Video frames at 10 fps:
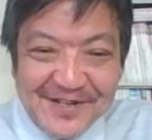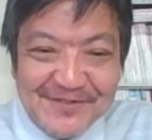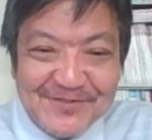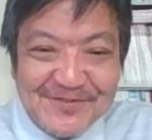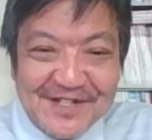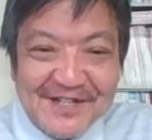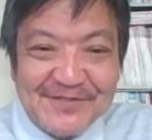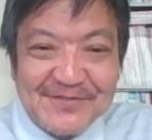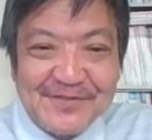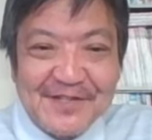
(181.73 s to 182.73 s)
えー、普通海
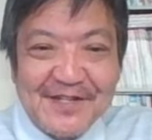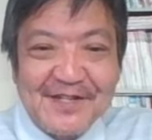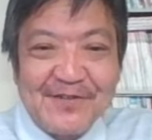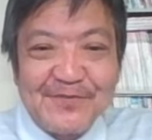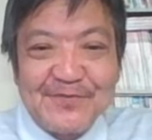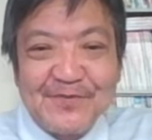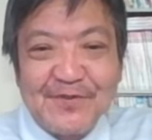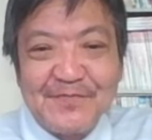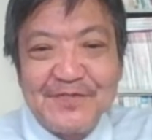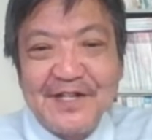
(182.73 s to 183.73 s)
軍による
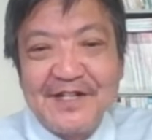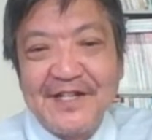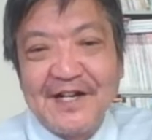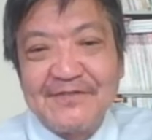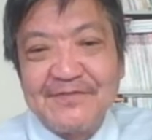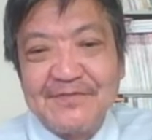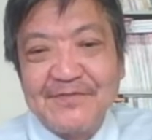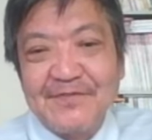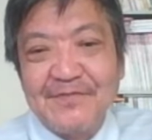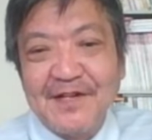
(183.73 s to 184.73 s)
とプレリアル
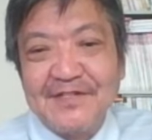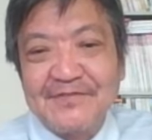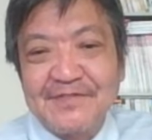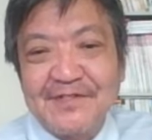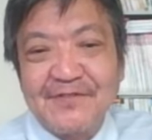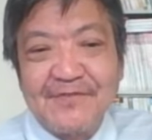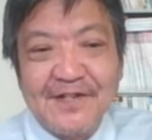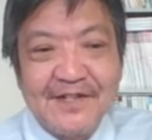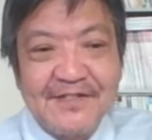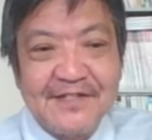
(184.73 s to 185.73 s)
の舞鶴機構
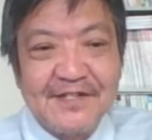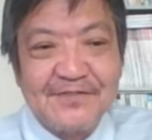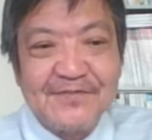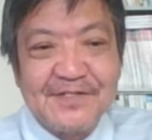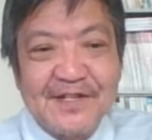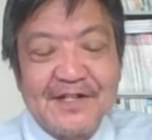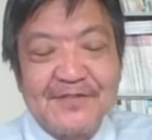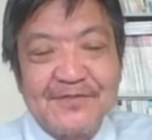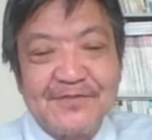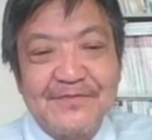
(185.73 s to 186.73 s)
は平成12年以来
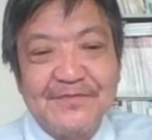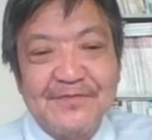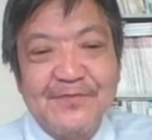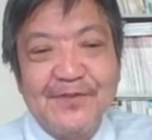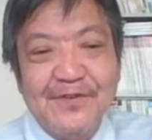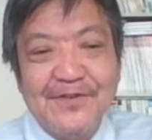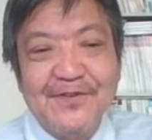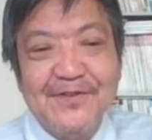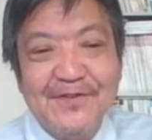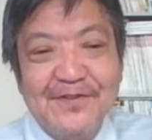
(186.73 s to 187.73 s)
と
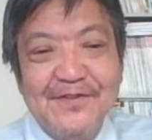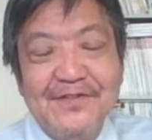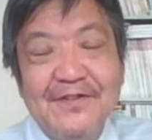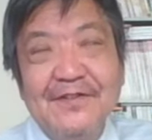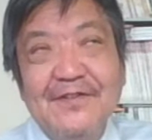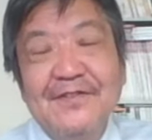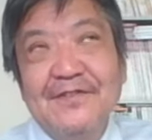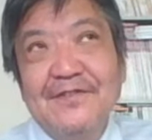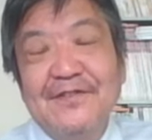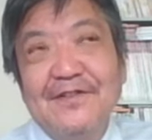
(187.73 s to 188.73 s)
いう、
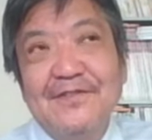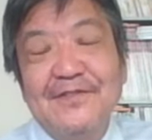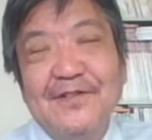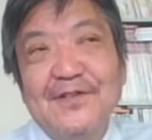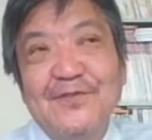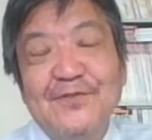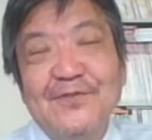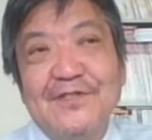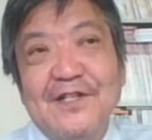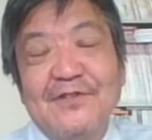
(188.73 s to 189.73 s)
えー、平成
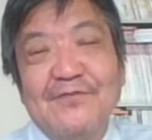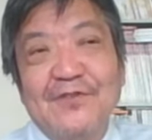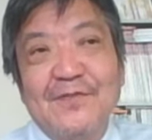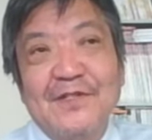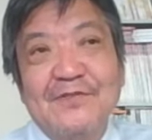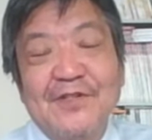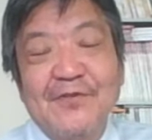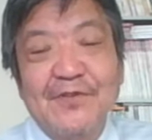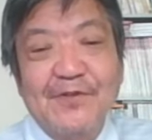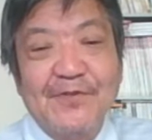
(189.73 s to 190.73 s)
12年と言いますと
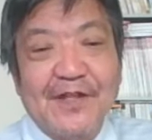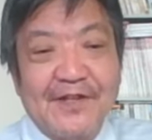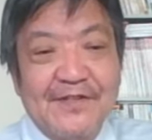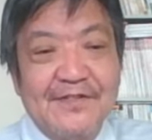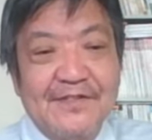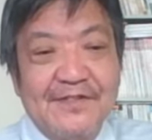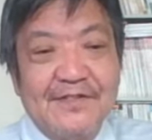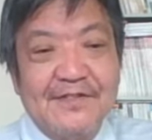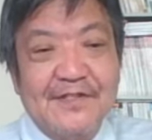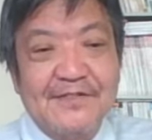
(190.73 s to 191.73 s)
00年
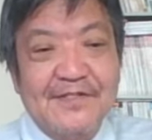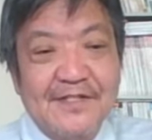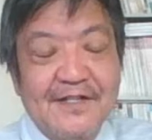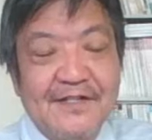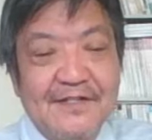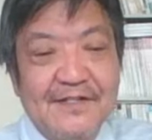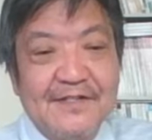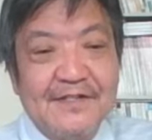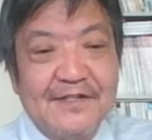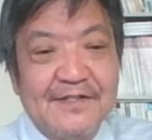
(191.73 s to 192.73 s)
ですかね、
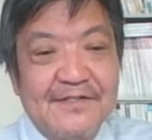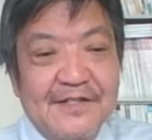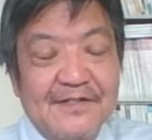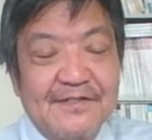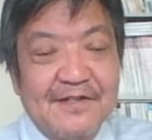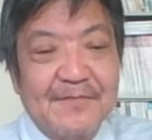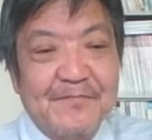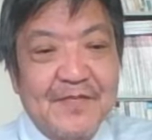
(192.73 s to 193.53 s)
えー、なんで、